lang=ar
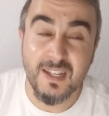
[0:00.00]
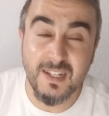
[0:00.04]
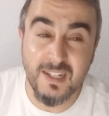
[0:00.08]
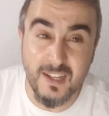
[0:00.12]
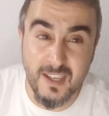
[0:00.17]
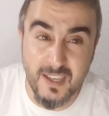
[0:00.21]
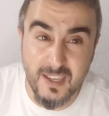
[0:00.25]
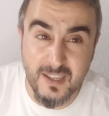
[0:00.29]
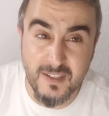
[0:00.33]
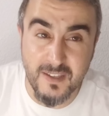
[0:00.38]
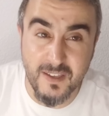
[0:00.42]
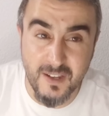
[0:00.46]

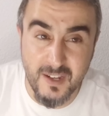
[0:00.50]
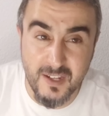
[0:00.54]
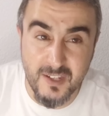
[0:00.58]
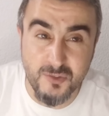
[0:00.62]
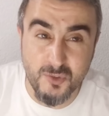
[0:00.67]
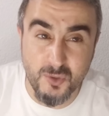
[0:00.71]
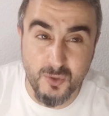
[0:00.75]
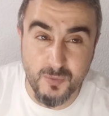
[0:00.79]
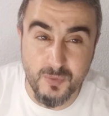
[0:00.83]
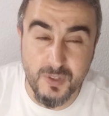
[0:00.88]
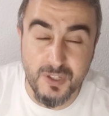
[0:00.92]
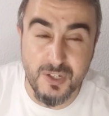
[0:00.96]

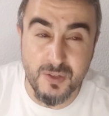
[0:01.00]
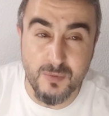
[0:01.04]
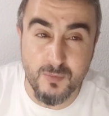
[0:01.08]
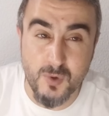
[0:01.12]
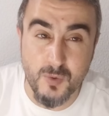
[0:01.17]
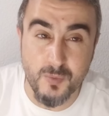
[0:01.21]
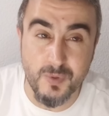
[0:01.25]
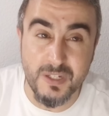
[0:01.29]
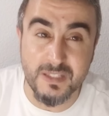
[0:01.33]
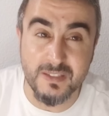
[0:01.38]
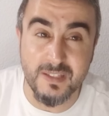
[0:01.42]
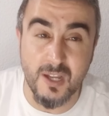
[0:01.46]
الانجريسو
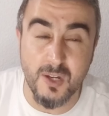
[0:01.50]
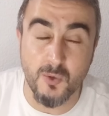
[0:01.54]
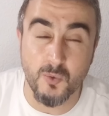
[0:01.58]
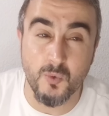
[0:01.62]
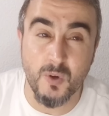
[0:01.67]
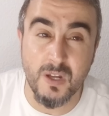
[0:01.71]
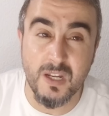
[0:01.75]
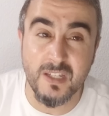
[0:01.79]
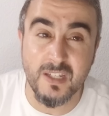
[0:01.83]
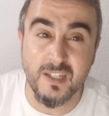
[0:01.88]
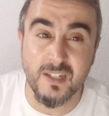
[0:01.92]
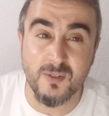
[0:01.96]
مينيموم موبيتال
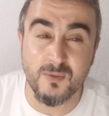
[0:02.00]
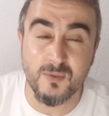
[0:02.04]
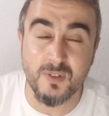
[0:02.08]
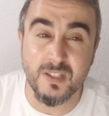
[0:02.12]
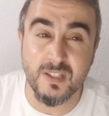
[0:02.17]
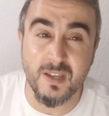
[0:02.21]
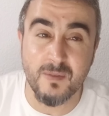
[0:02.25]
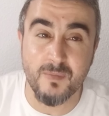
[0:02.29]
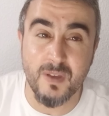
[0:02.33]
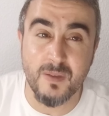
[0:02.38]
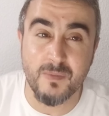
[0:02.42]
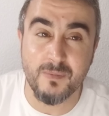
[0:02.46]
ولكن
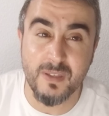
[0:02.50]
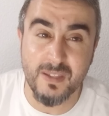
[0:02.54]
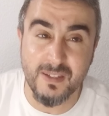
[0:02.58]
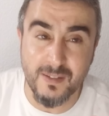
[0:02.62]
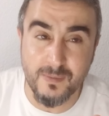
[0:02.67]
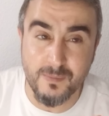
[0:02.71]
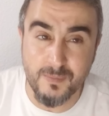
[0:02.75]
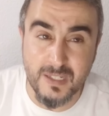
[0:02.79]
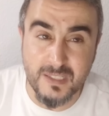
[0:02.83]
اولاد عمامي